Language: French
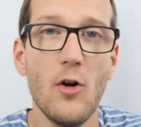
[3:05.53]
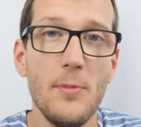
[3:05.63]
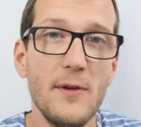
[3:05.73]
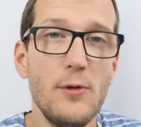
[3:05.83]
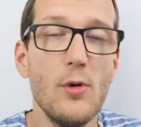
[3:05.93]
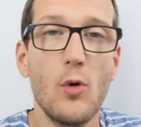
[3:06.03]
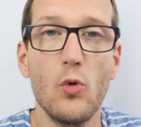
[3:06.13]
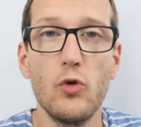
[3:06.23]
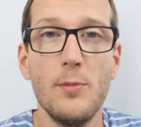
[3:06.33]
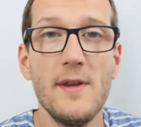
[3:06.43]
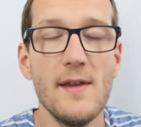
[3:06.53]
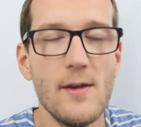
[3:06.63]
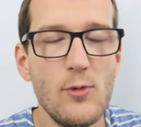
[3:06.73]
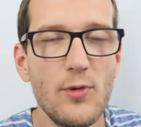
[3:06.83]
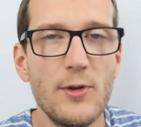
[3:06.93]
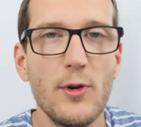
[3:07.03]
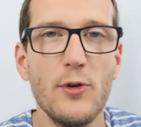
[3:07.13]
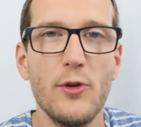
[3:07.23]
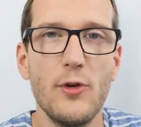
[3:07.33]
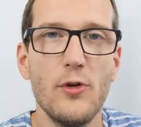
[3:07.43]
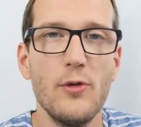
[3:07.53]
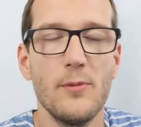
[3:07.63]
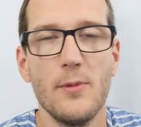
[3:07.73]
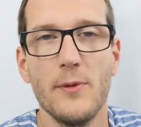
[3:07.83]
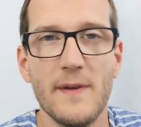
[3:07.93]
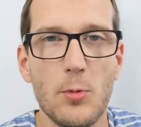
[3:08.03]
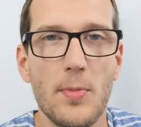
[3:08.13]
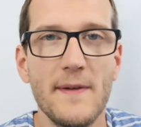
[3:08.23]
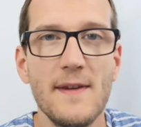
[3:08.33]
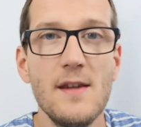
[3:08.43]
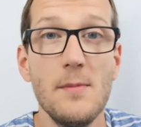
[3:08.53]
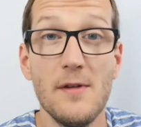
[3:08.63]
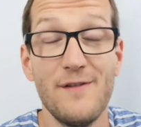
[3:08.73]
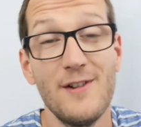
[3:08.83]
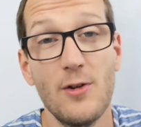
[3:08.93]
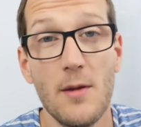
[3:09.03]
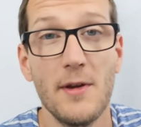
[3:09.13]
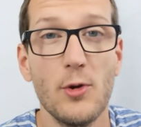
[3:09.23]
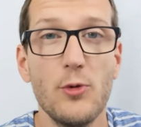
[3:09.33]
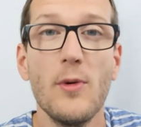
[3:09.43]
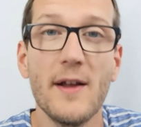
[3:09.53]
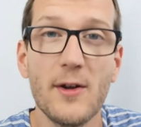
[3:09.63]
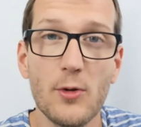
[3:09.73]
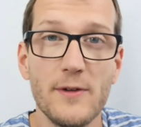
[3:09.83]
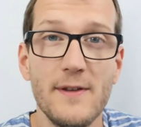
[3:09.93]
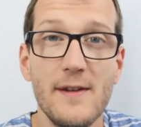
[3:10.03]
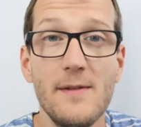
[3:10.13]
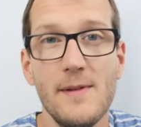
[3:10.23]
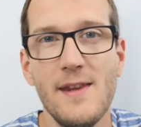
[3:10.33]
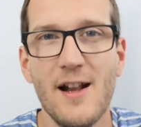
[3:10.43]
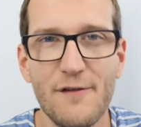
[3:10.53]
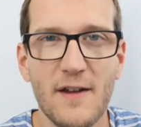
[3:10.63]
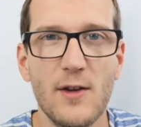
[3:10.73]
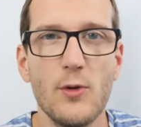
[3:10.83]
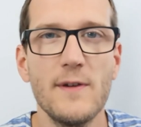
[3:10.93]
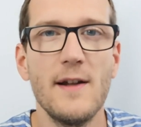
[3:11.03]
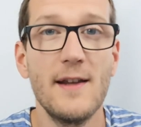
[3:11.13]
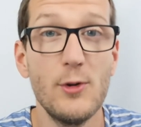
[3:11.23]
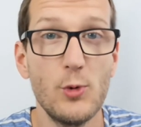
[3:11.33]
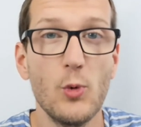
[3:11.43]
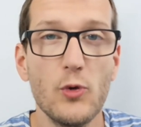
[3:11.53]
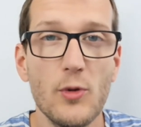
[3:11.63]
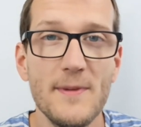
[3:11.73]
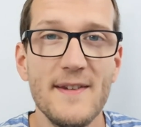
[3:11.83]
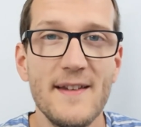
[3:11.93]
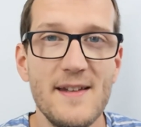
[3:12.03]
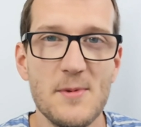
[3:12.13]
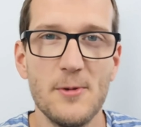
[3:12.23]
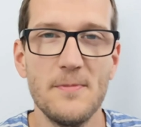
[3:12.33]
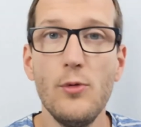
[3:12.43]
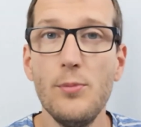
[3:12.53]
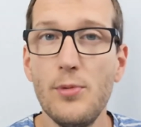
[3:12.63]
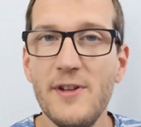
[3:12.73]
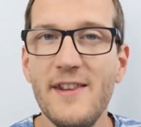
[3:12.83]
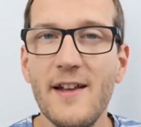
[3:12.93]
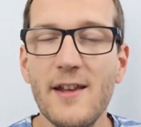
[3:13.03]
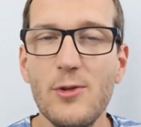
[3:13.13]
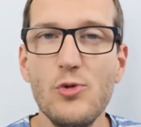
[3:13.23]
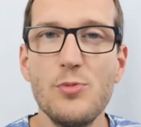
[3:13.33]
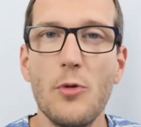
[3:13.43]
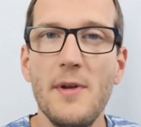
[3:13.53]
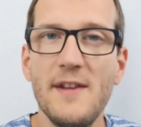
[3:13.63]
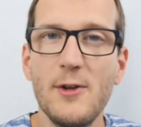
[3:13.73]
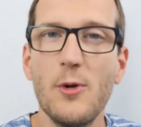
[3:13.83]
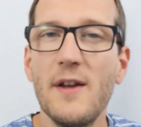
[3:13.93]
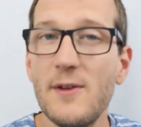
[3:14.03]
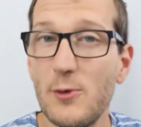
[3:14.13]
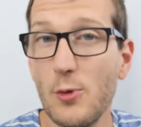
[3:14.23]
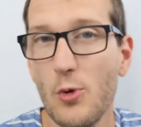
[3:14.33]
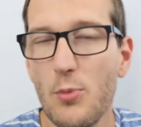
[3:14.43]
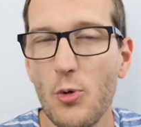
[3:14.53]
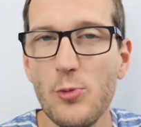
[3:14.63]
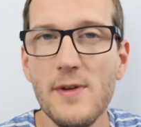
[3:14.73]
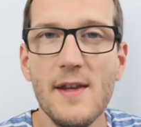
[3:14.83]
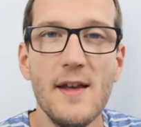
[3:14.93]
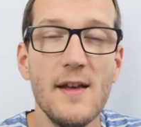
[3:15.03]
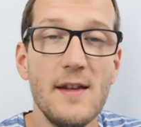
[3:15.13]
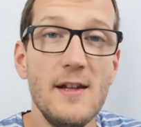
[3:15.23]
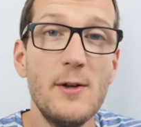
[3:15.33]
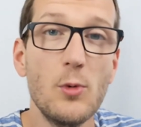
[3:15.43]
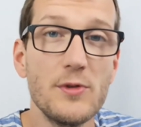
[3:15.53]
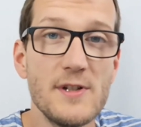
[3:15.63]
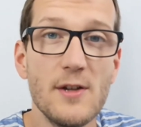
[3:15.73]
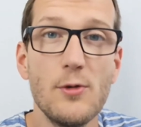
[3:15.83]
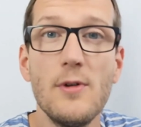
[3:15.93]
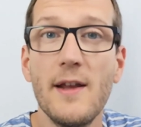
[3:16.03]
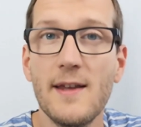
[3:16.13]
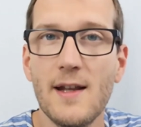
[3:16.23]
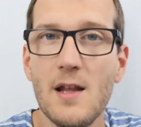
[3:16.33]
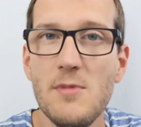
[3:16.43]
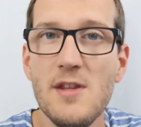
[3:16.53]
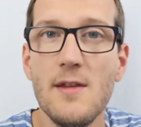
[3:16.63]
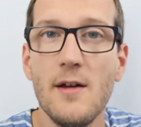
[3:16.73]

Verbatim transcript: Alors bien sûr, en consommer une fois de temps en temps, ça peut passer, mais fais quand même attention à la quantité et à la fréquence à laquelle tu consommes ces aliments. Une petite dernière touche pour bien t'écœurer sur le produit, il contient de l'acrylamide.